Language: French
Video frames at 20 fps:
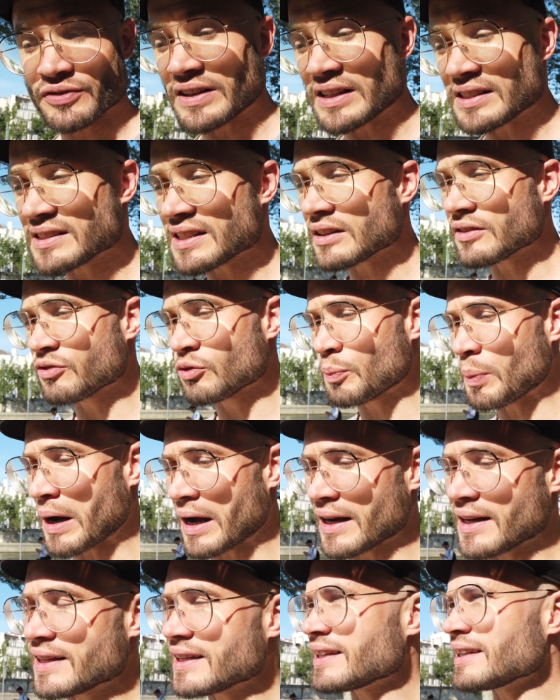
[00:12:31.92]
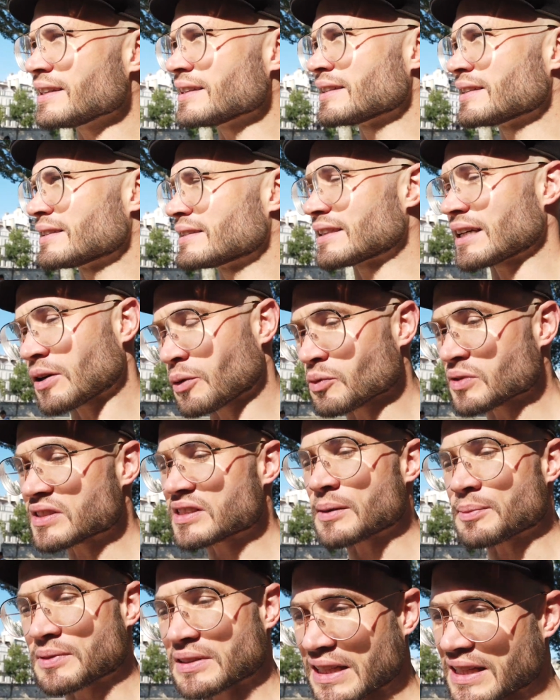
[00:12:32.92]
je vais essayer de vous parler d'un
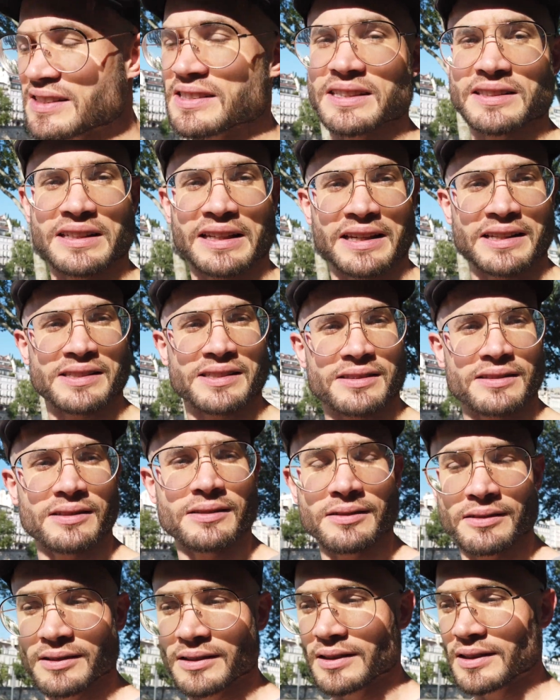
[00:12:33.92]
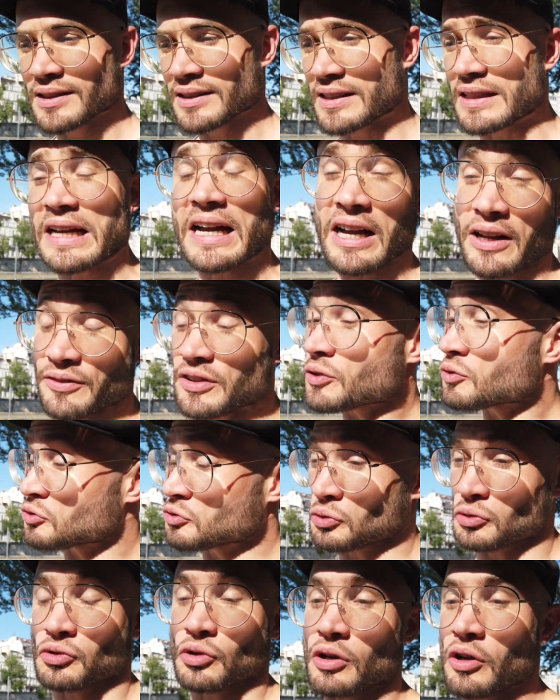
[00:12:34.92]
concept très intéressant qui gravite
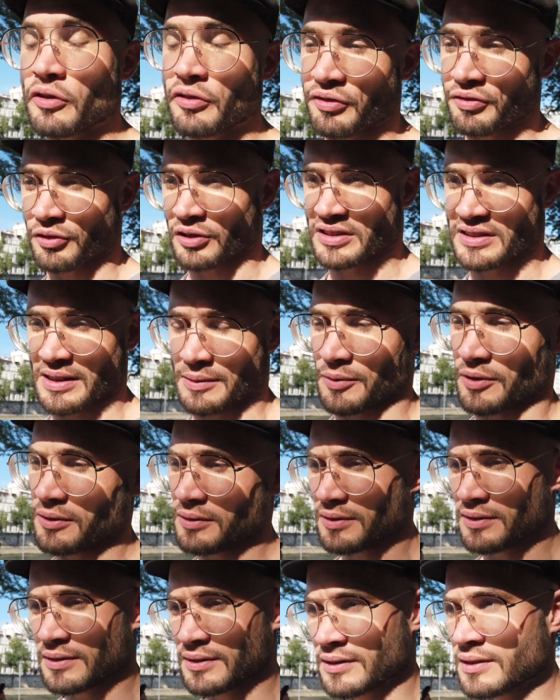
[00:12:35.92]
autour de l'œuf forcément,